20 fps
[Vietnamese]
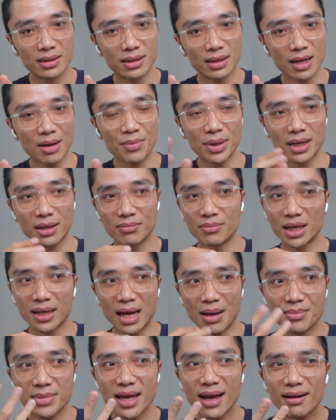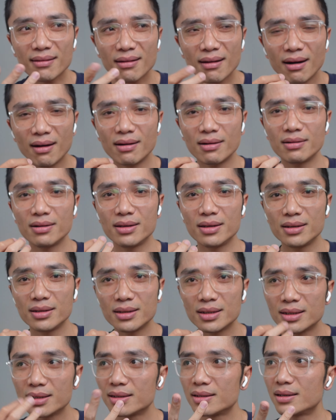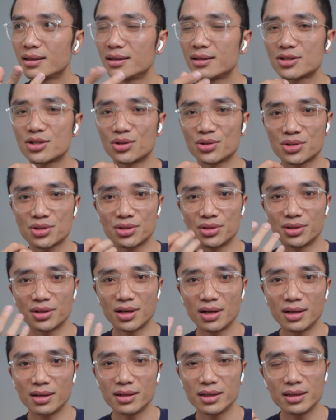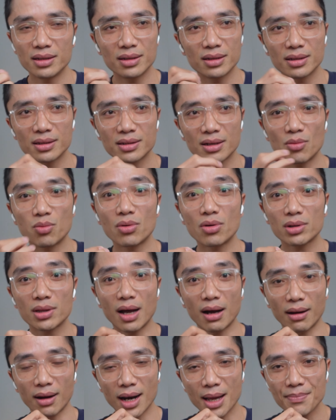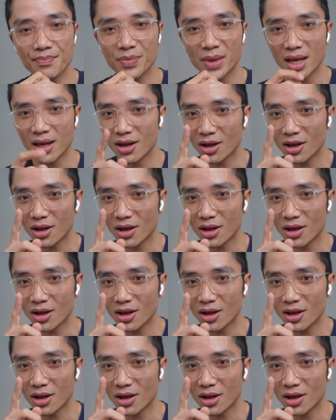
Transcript: nó mình mình cảm giác nó hơi uh, hơi sượng sượng hơi không có thật lắm